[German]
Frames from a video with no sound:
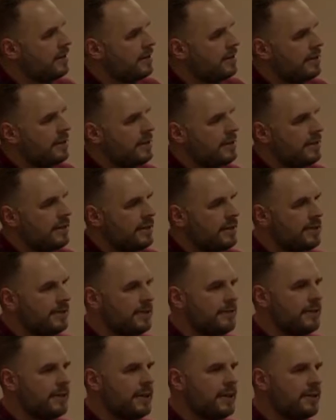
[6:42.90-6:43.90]
die, die den
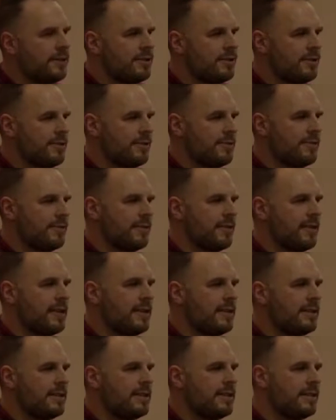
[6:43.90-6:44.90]
Frieden stiften,
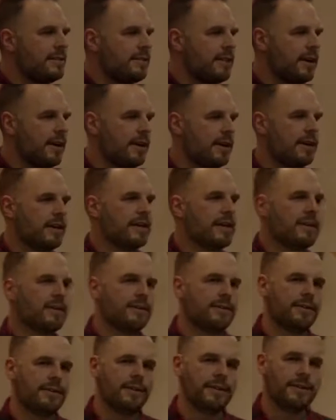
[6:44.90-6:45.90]
das sind die wahren Kinder
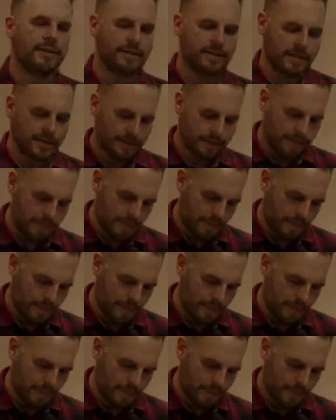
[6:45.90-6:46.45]
Gottes.